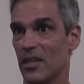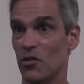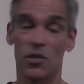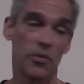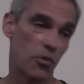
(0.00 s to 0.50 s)

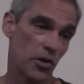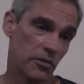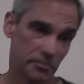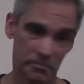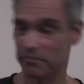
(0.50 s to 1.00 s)
Entonces, pues
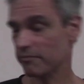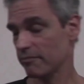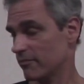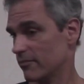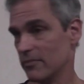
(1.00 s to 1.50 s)
bueno,
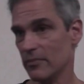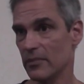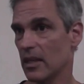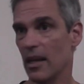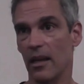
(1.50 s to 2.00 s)

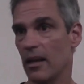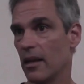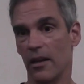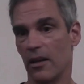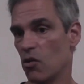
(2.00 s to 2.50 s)

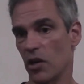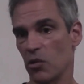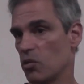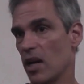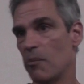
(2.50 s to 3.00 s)
eh, lo que
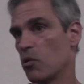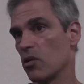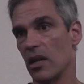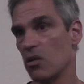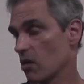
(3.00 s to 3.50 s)
tú estás
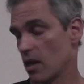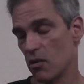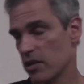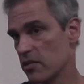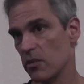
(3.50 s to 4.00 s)
aportando,
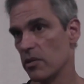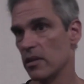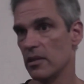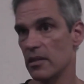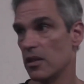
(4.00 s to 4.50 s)
claro que sirve.
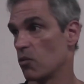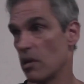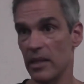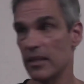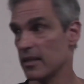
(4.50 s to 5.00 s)
Y
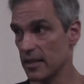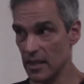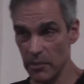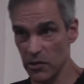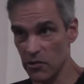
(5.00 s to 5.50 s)
seguramente si
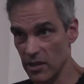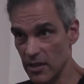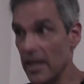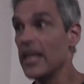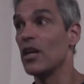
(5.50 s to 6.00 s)
esta persona
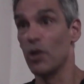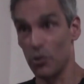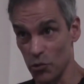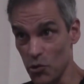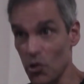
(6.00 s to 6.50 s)
está ahí y lo
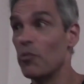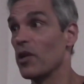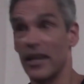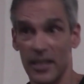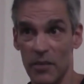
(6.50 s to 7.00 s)
escuchó,
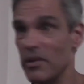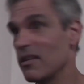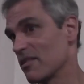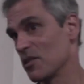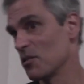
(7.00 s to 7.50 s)
pueda que
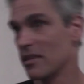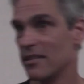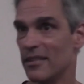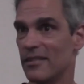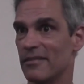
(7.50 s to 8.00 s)
también le sirva.
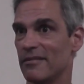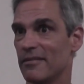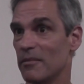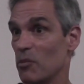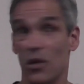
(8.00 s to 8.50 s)

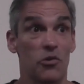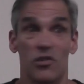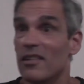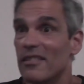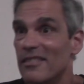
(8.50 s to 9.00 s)
Porque no sé.